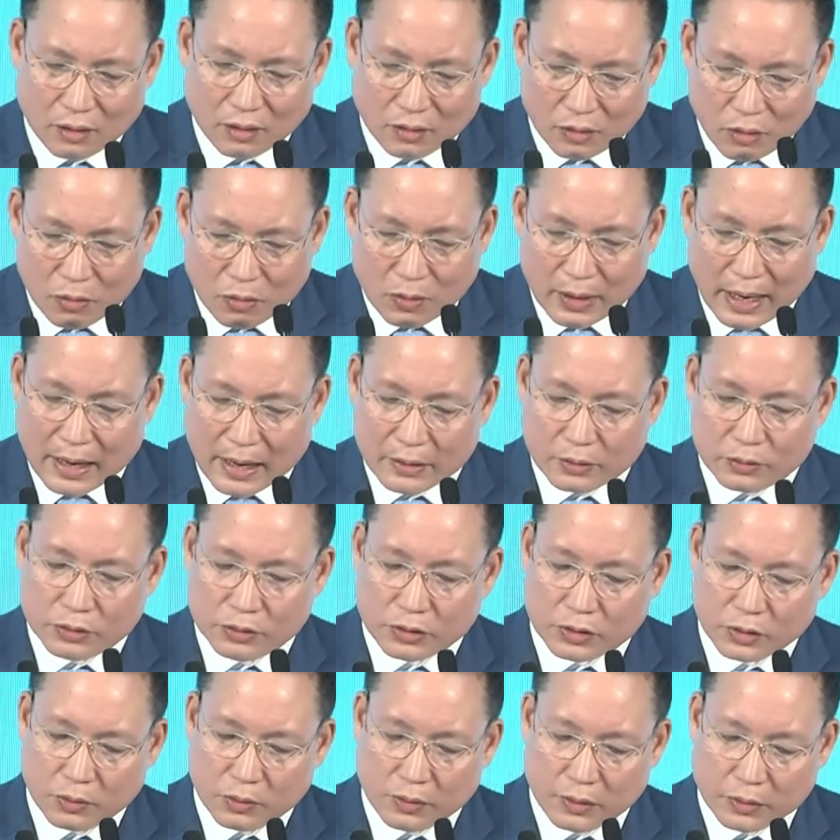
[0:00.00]
โครงการคุณ
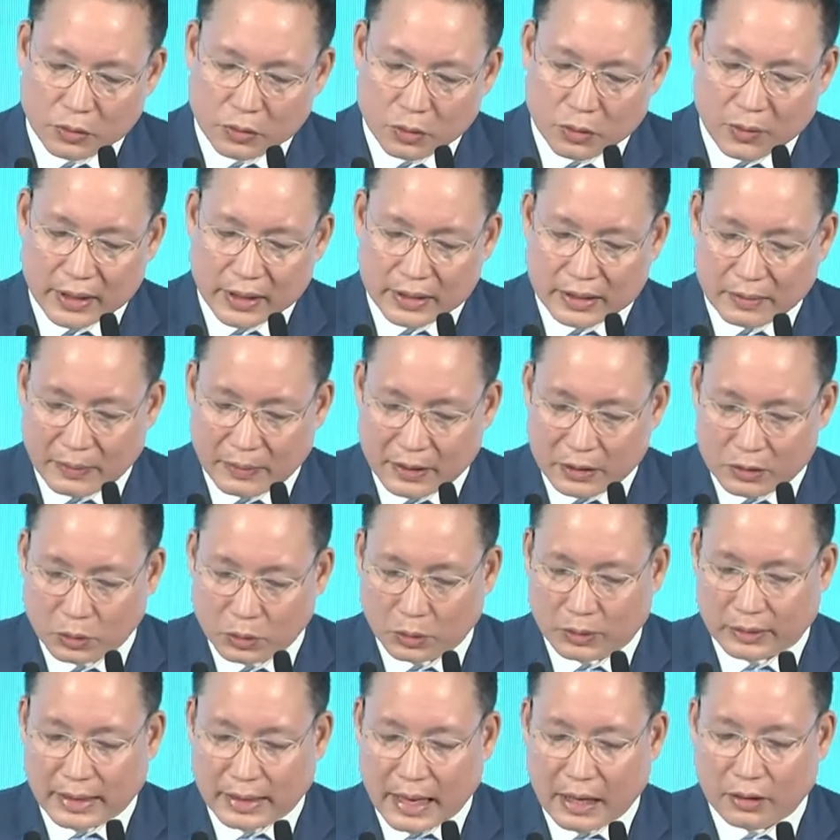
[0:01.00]
สู้เราช่วยจะเป็น
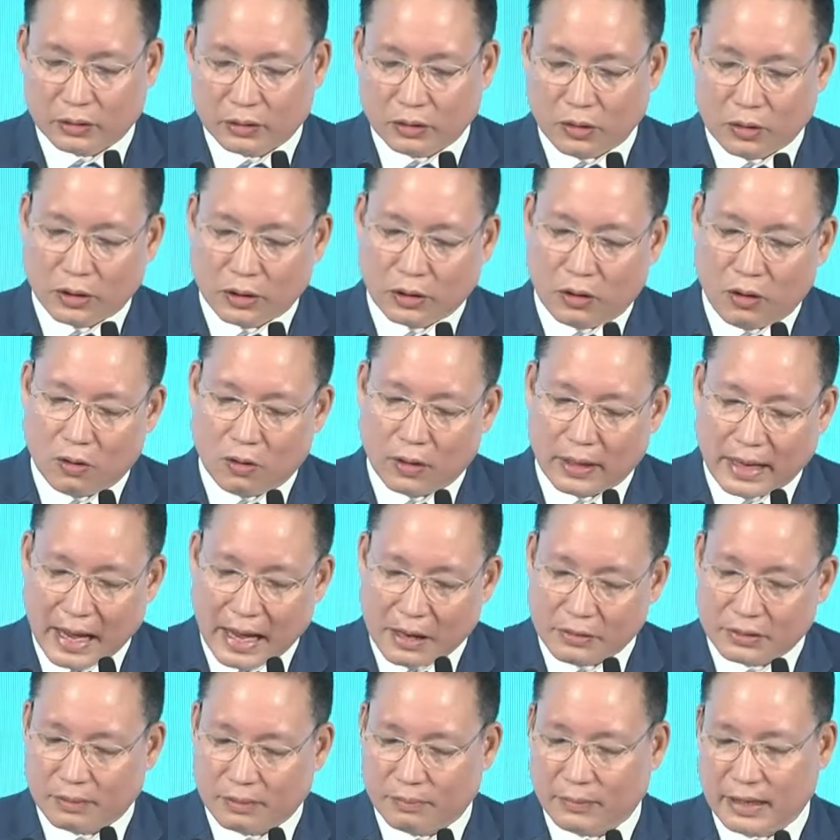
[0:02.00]
จุดตั้งต้นของ
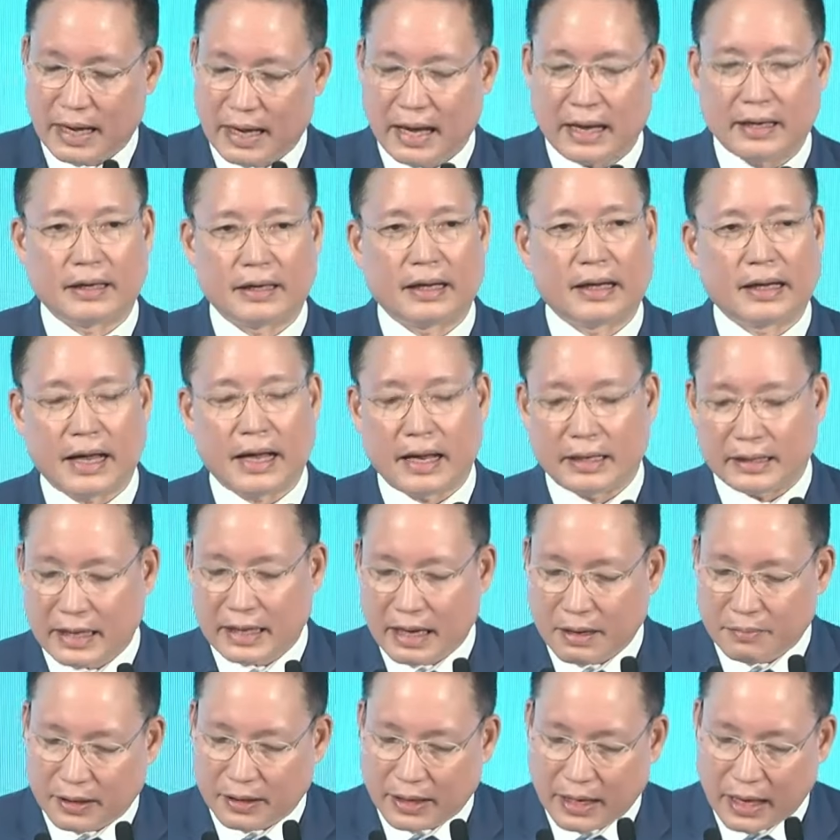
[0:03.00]
ก้าวสำคัญในการ
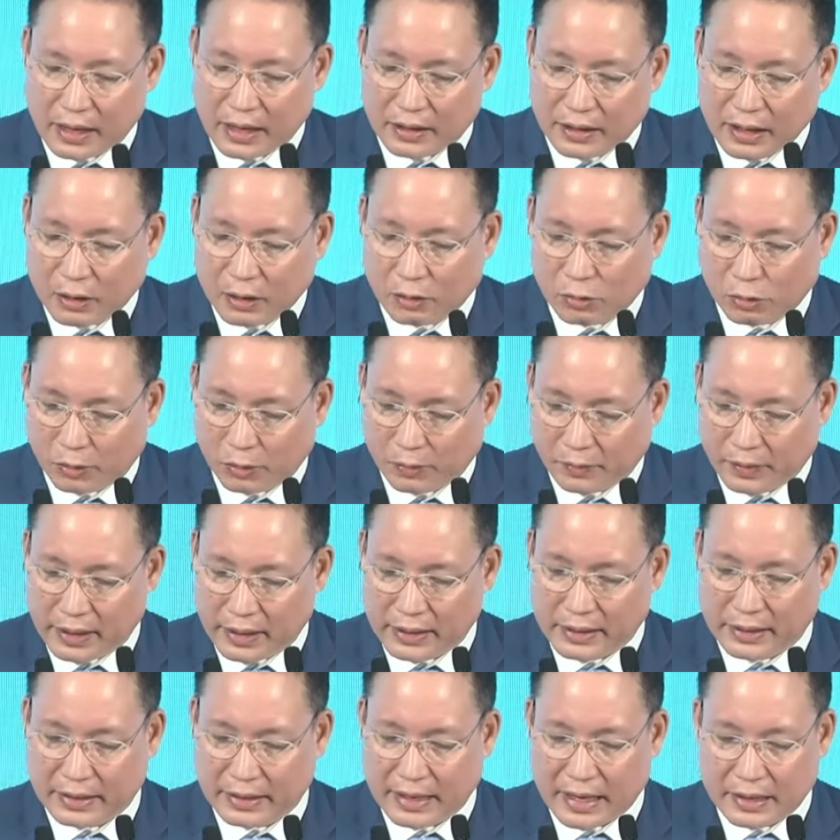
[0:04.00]
แก้ปัญหาหนี้ครัวเรือ
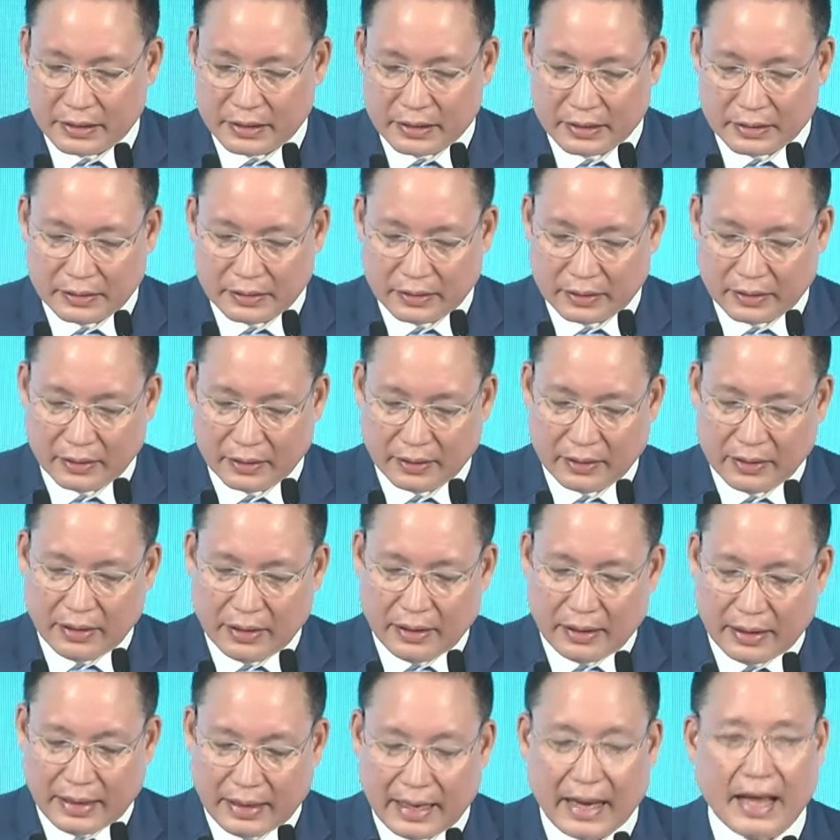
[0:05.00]
นอย่างยั่งยืน
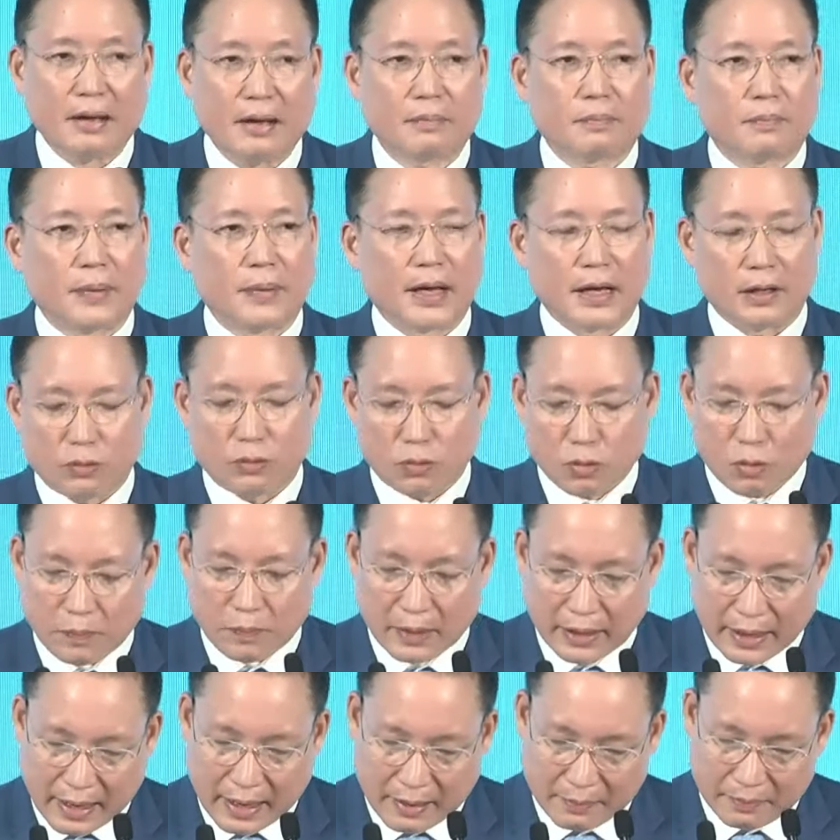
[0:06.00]
และเป็นรู
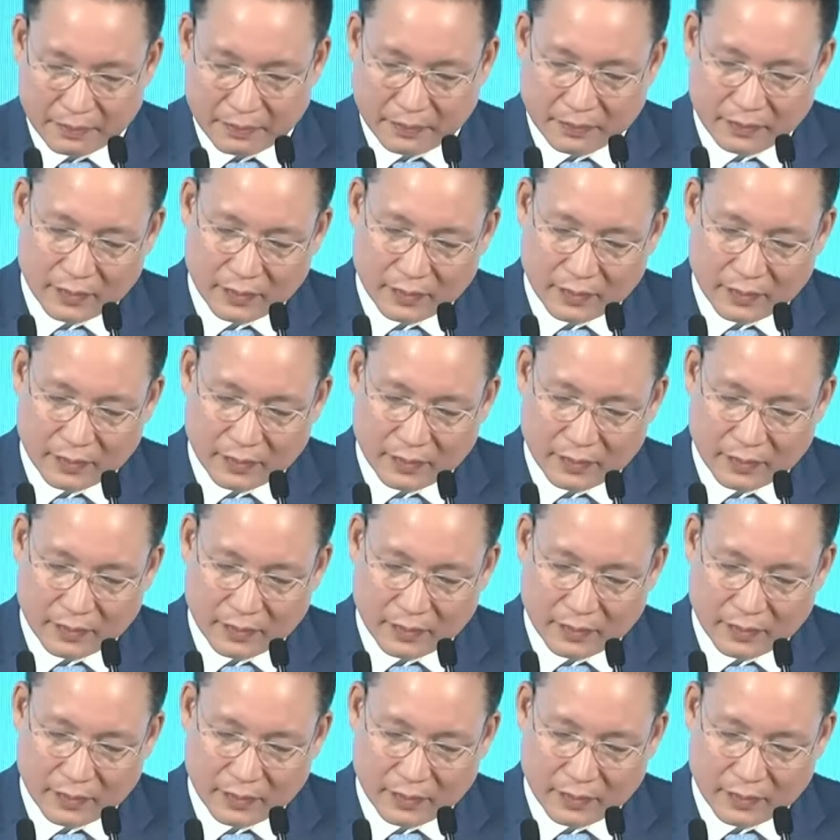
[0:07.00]
ปธรรม